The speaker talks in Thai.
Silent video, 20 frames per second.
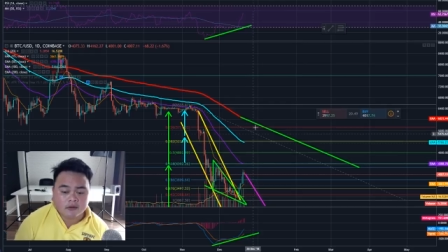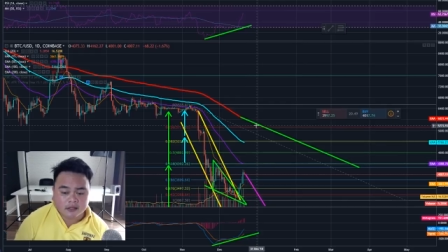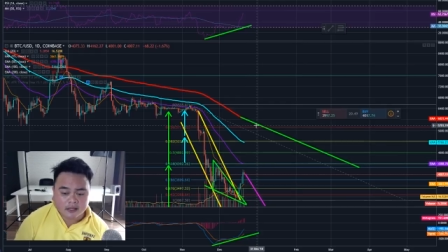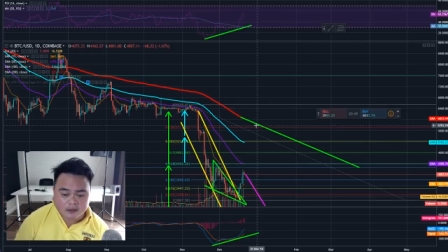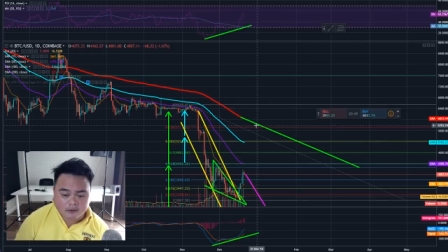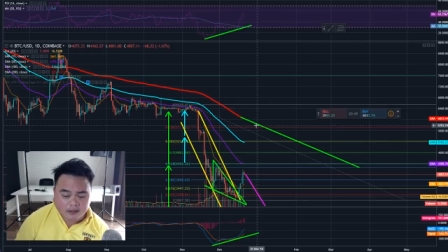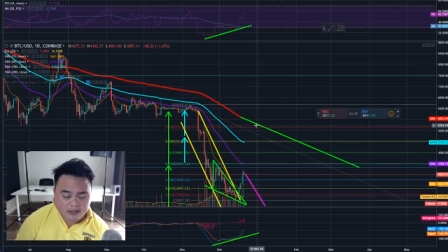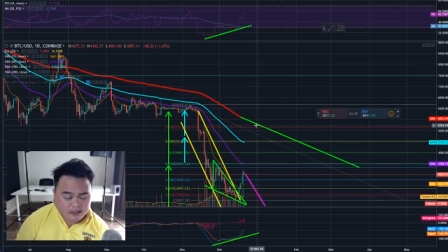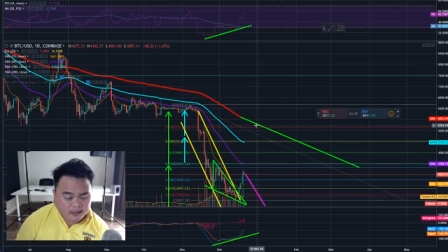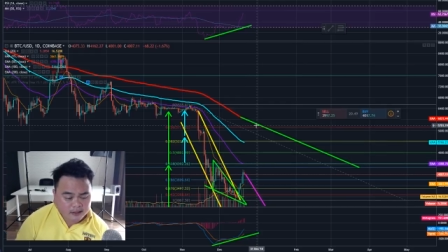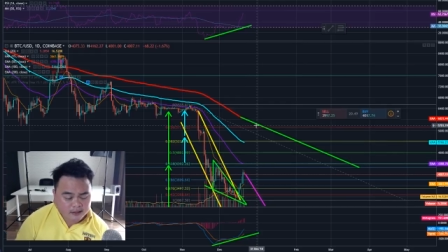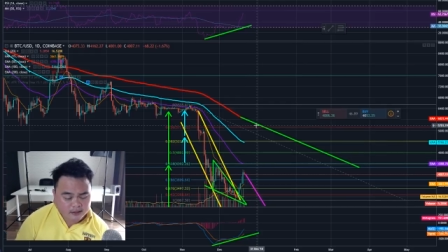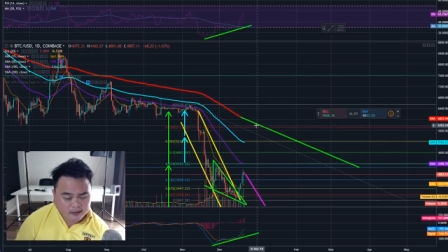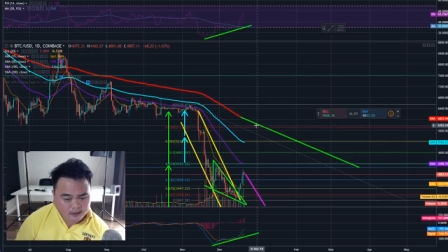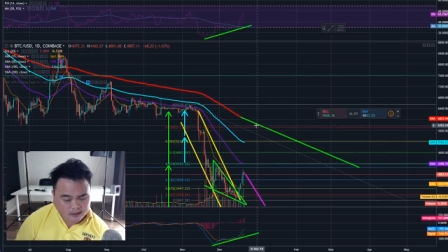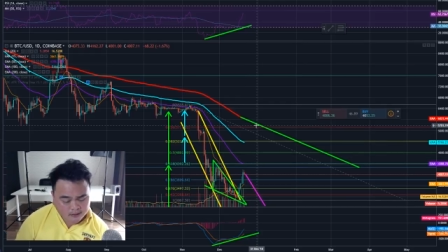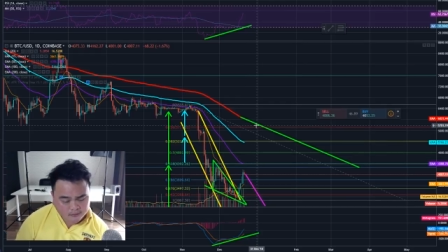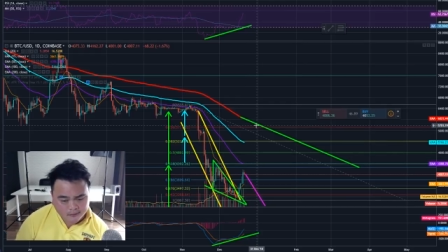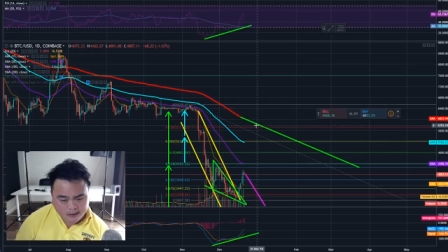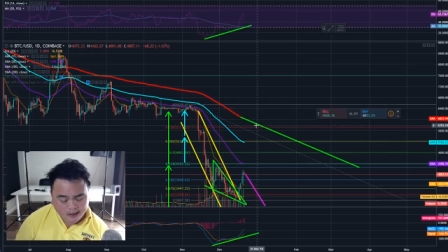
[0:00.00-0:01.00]
เหนือกว่านี้ยังจะ
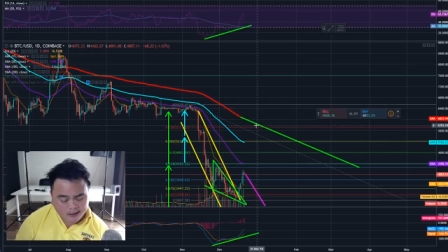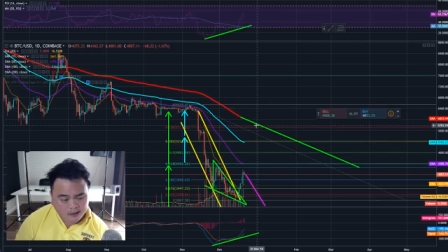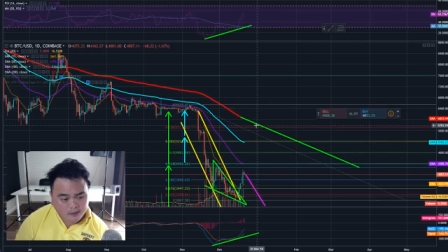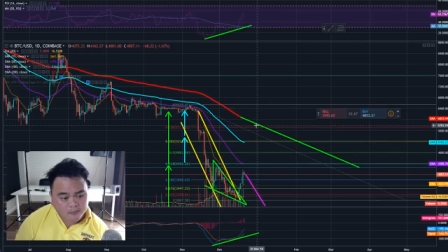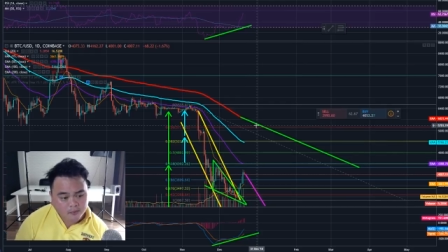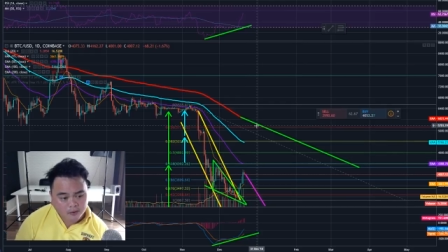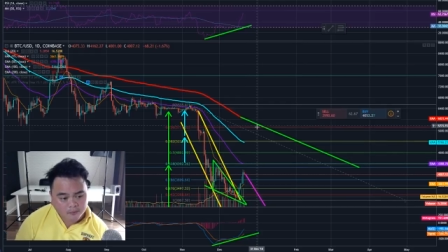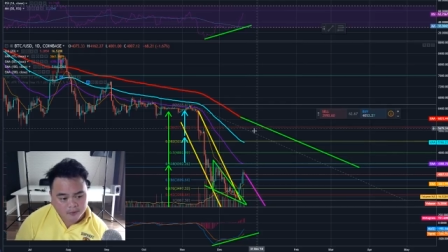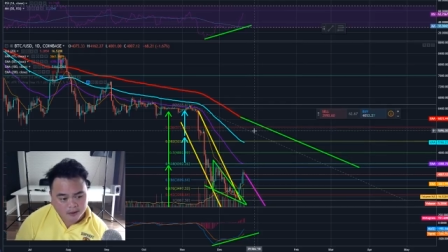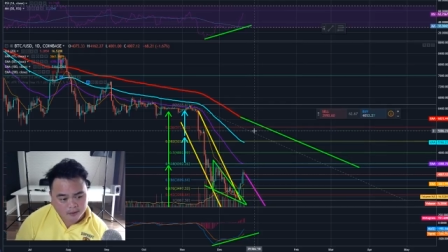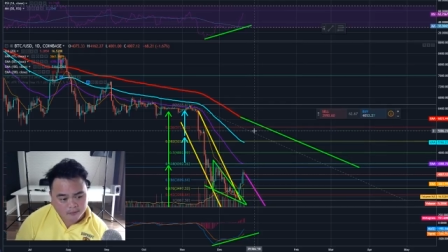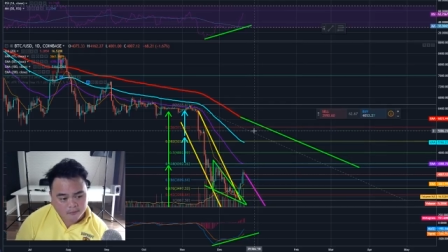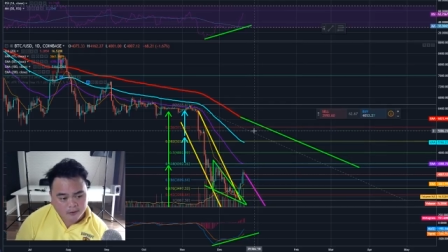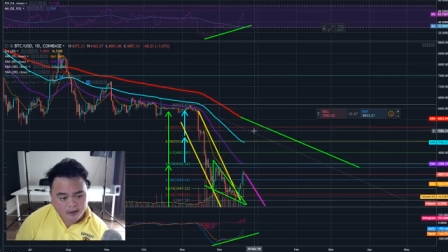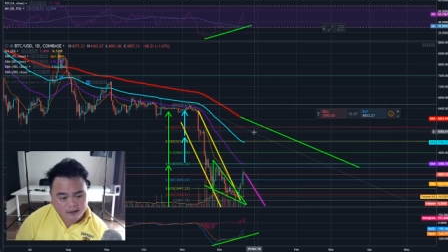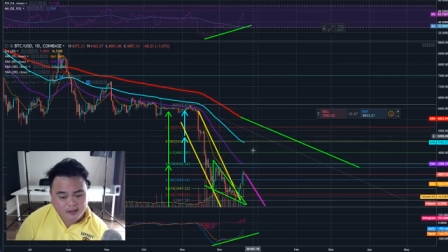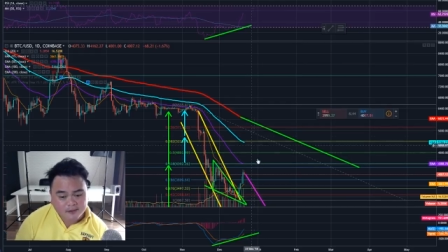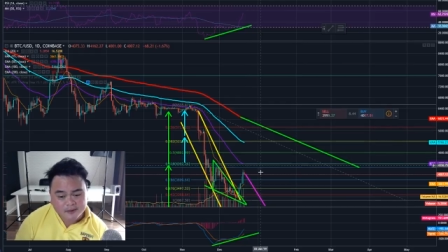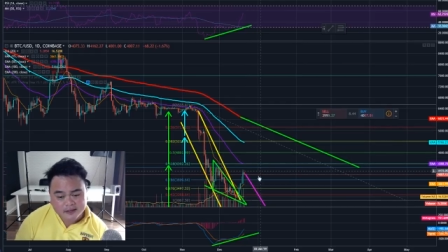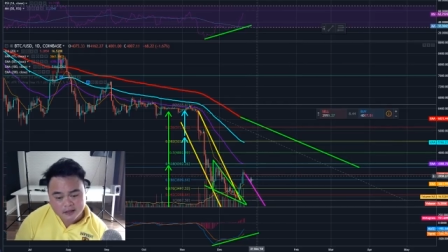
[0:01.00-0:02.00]
ดีกว่ายังปลอดภัยกว่า
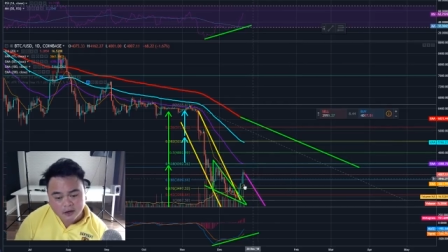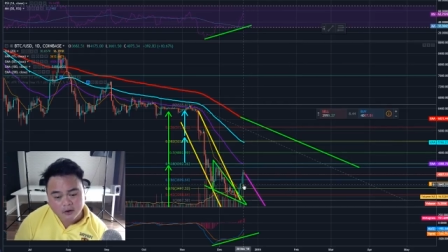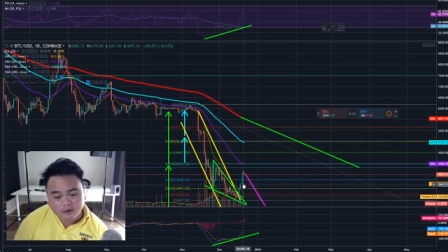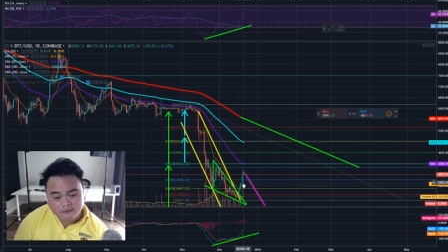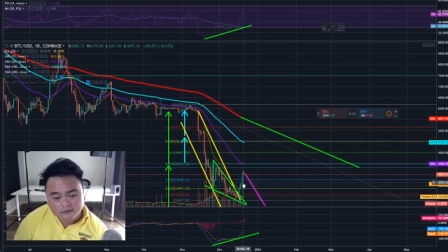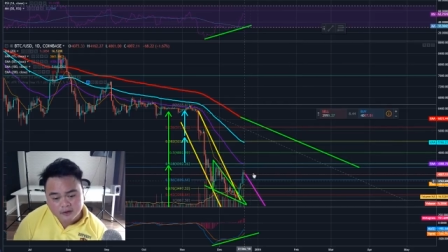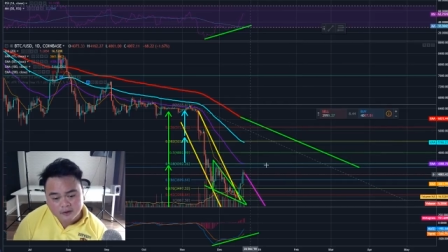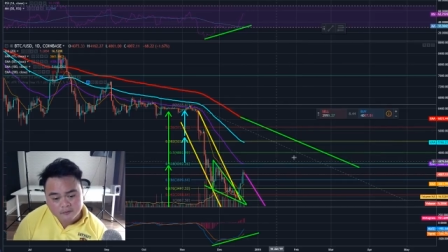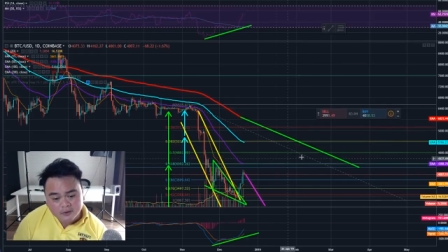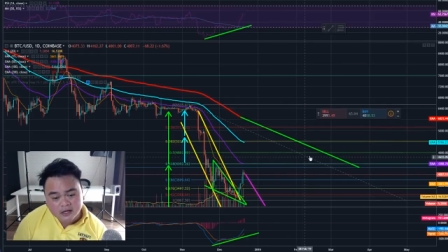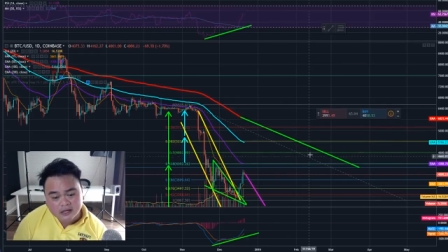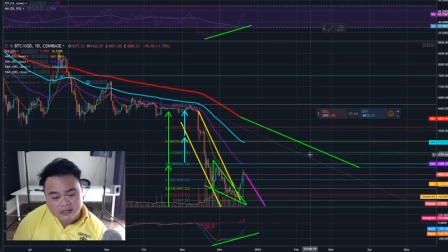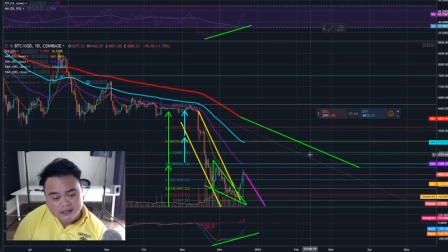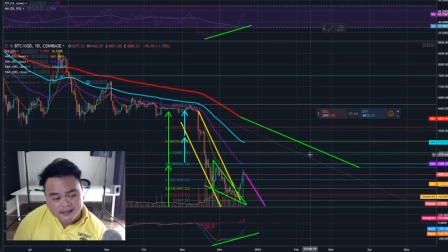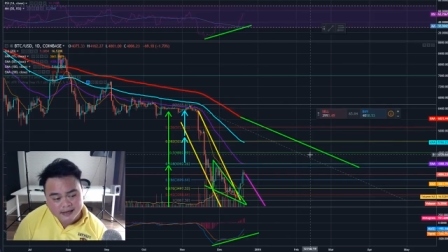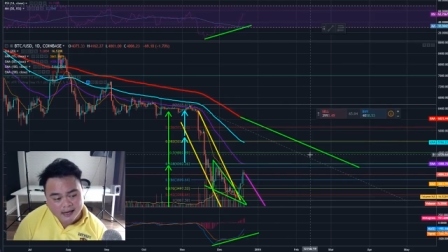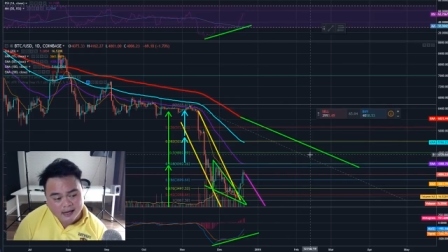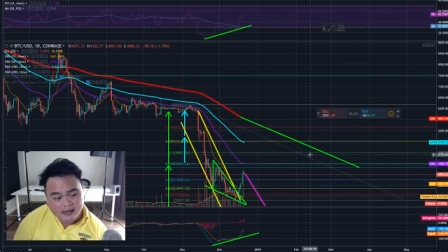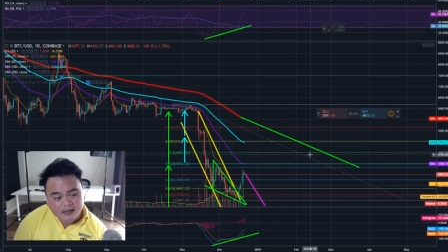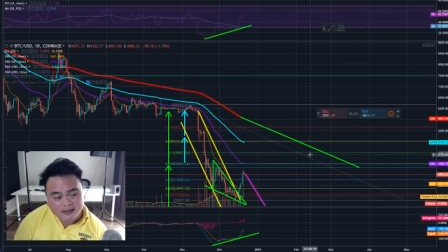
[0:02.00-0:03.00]
ถ้ามันจะคอนเฟิร์มว่าขึ้น
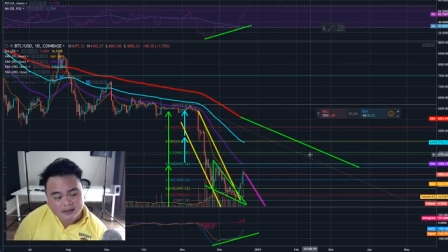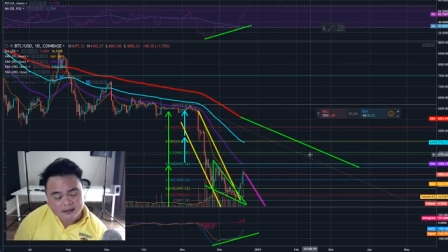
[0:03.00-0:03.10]
นะ